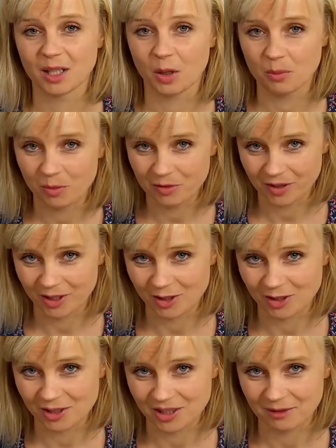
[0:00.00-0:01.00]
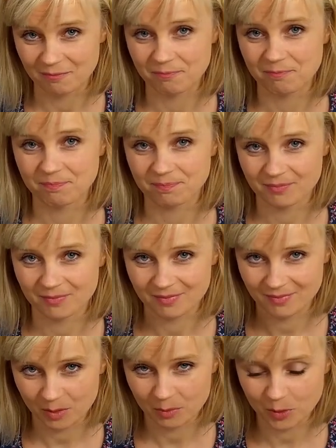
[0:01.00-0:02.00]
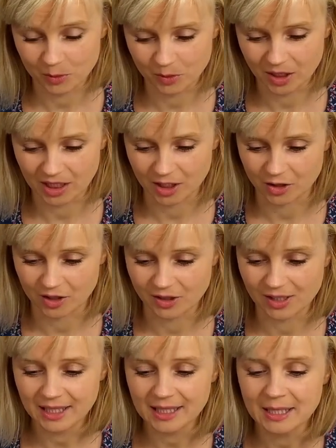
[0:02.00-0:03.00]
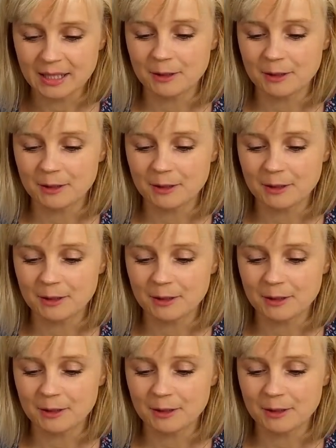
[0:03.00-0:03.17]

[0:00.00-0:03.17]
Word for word: opowiedzieć. To było drugie narzędzie.